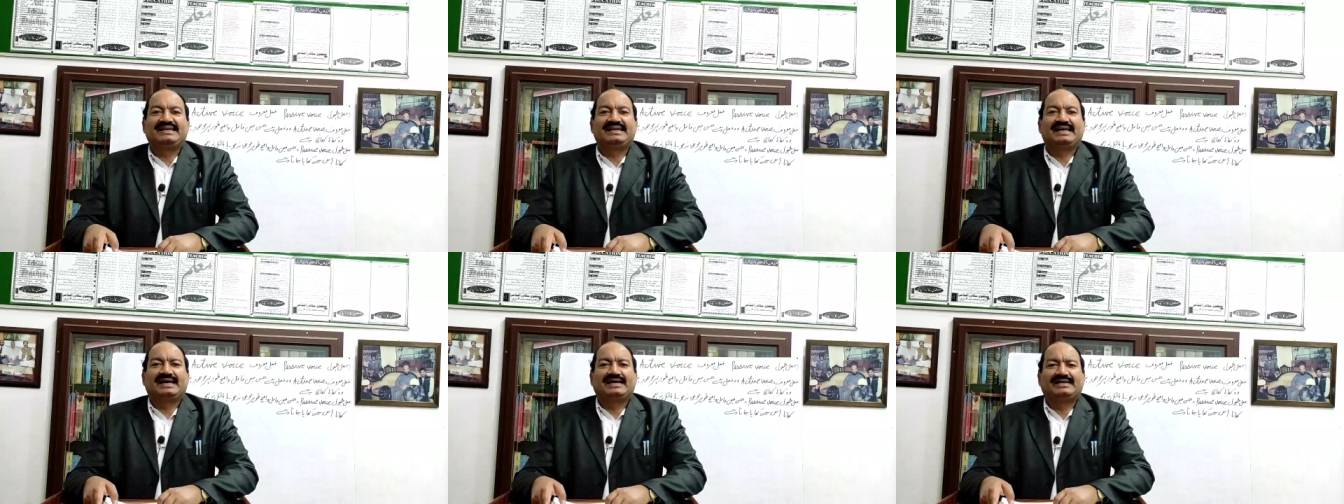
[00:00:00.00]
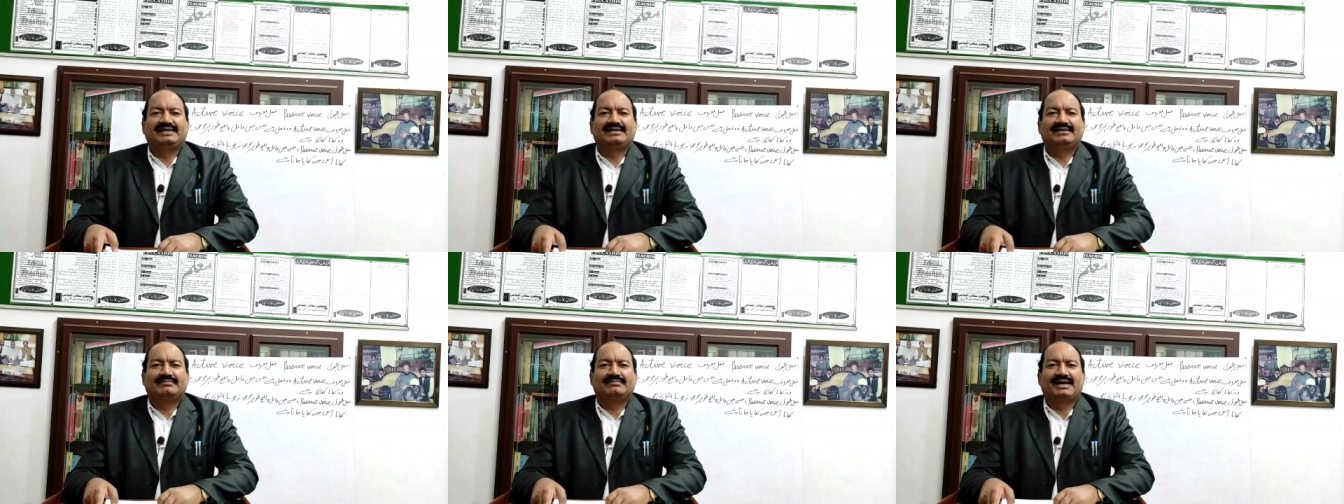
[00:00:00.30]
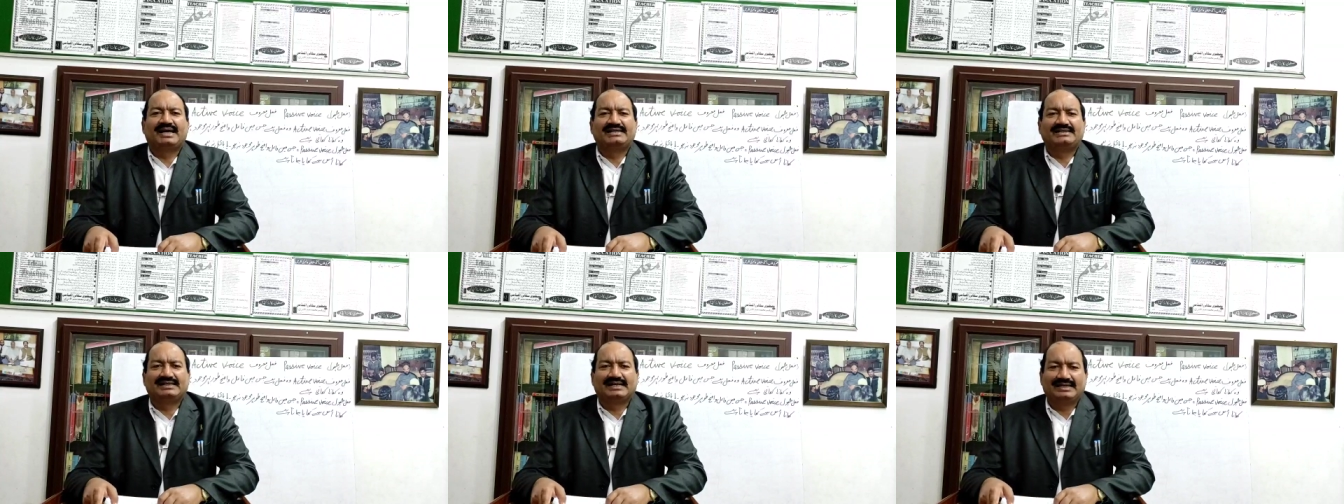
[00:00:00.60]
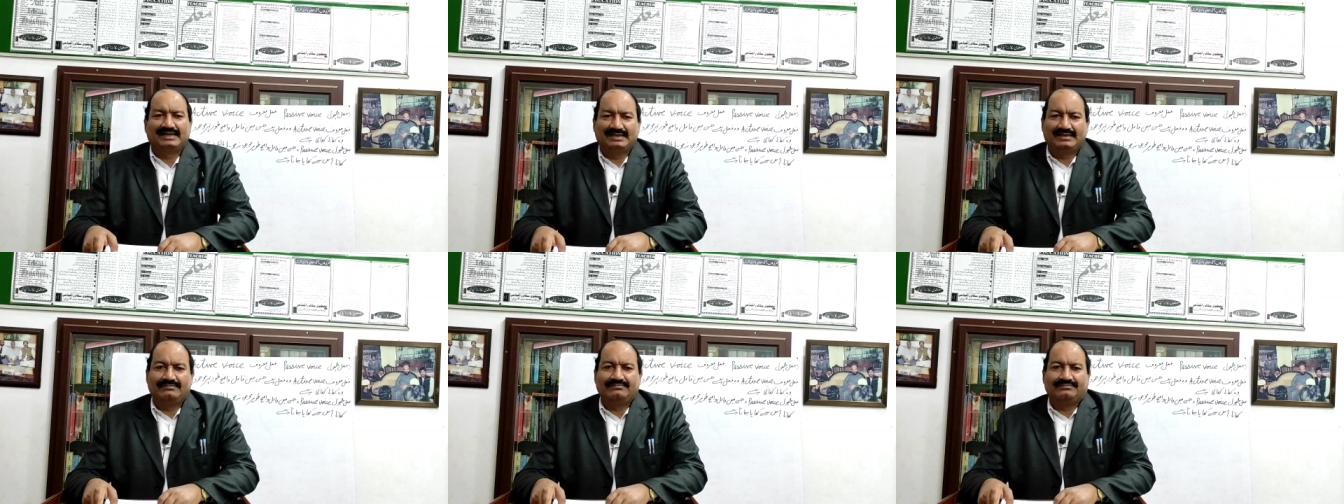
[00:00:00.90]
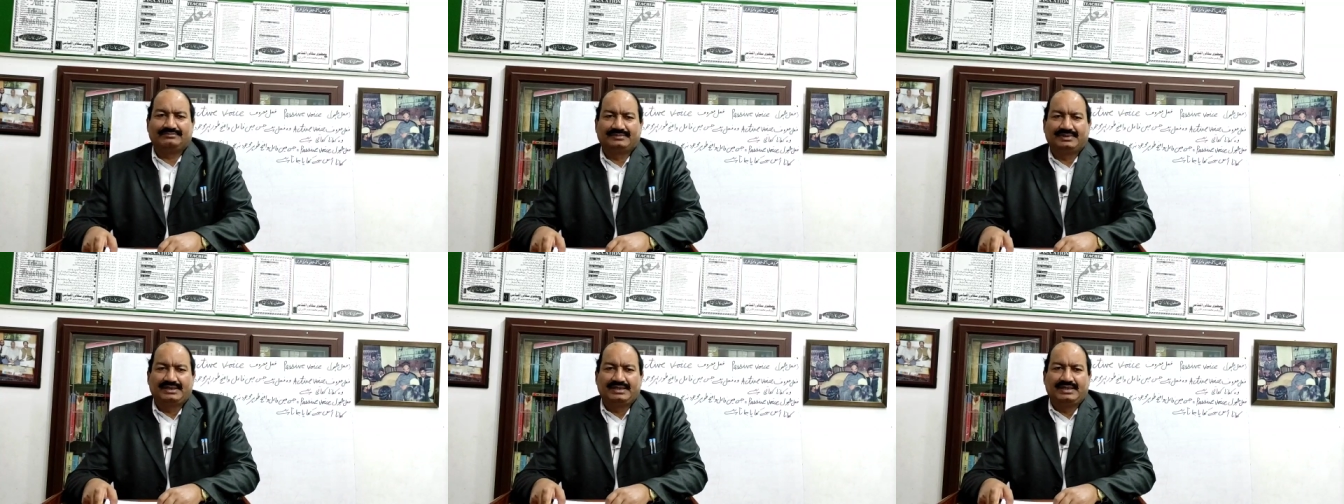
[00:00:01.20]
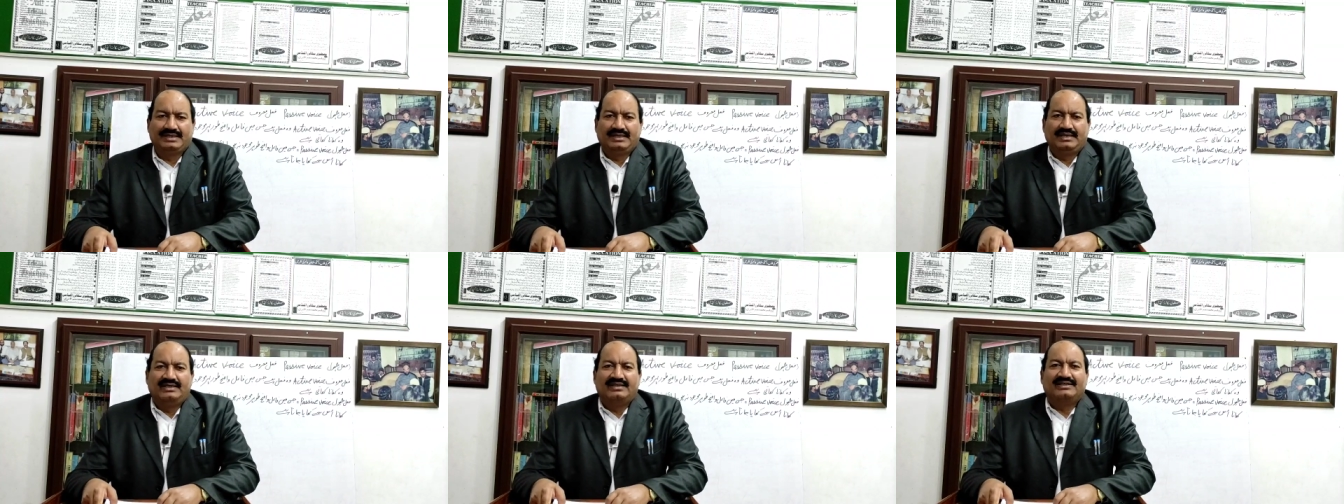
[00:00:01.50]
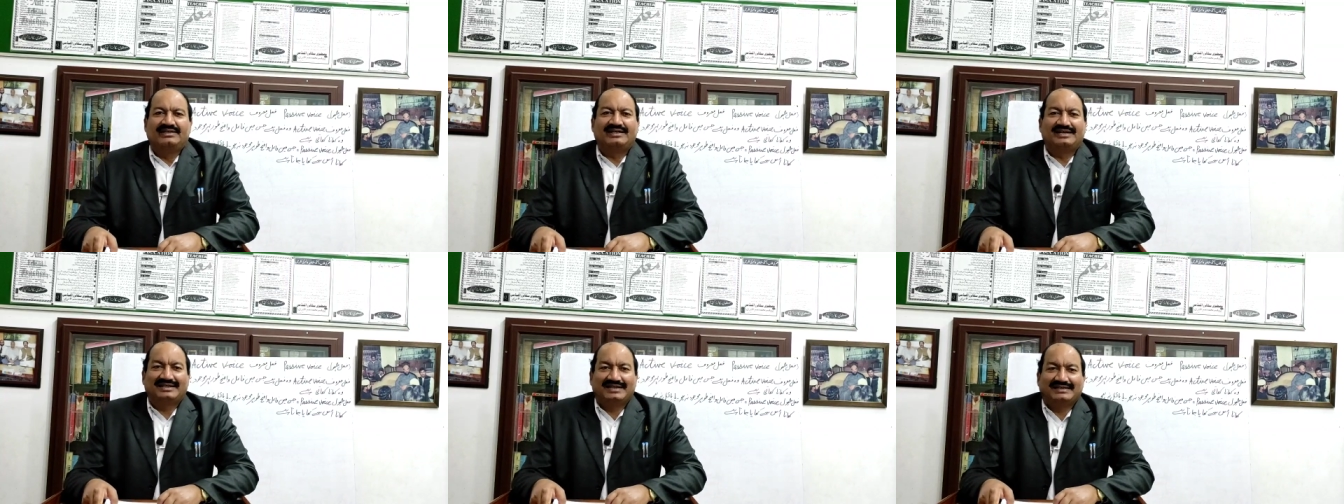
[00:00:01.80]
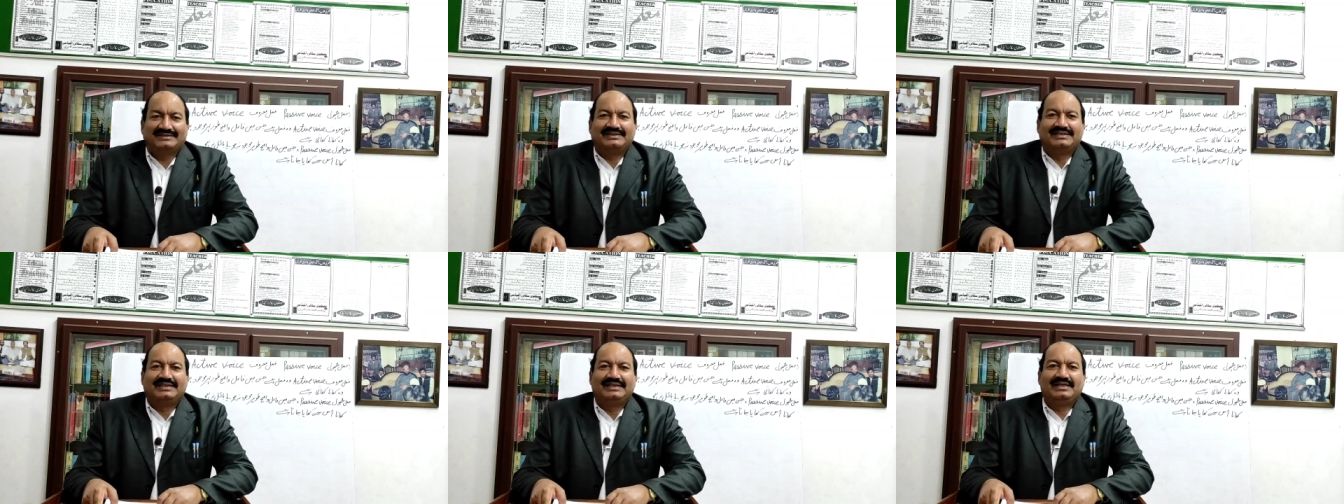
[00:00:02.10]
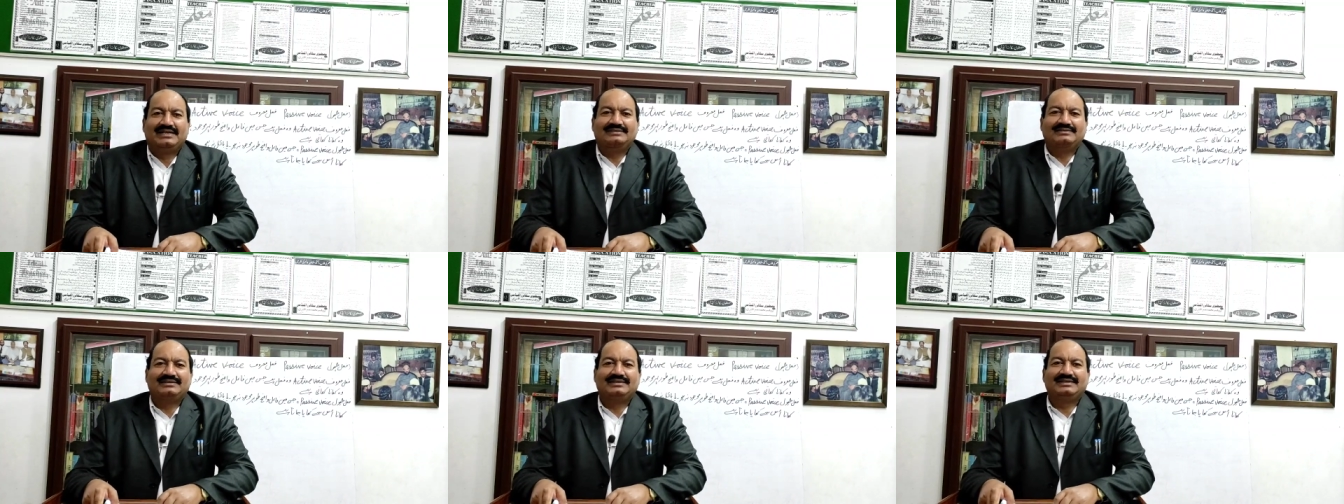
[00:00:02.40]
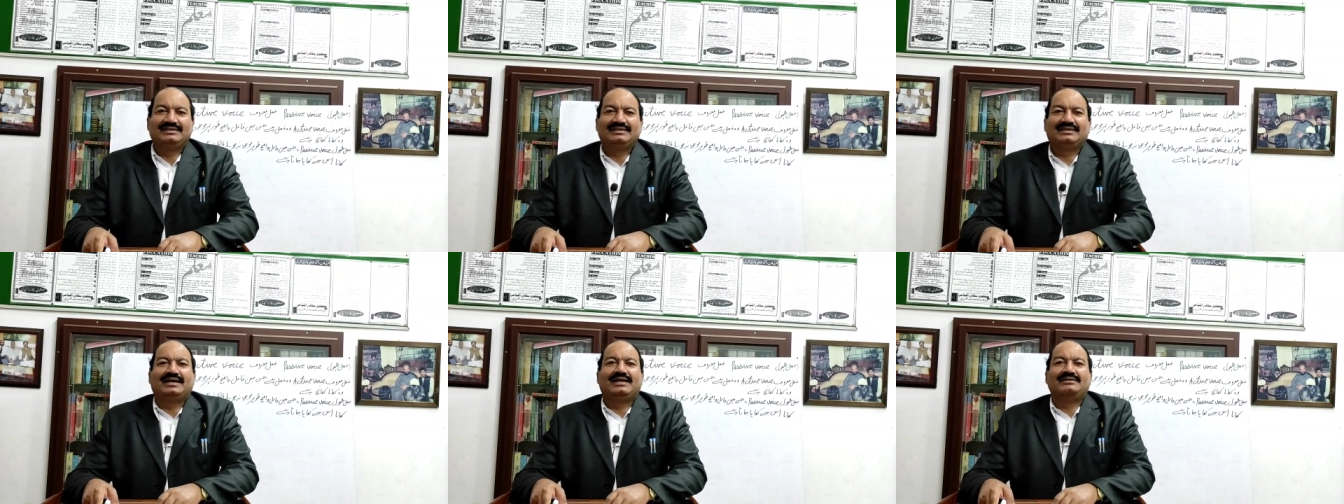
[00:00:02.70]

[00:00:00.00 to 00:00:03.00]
रहीम कल्लत हिलती